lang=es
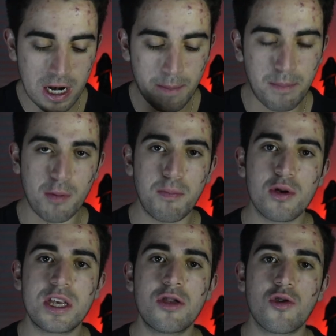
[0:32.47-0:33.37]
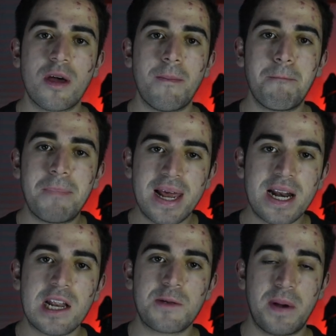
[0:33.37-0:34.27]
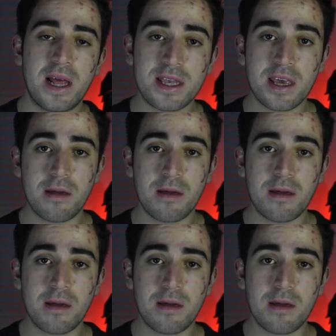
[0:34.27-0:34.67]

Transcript: el propósito de ampliar la esperanza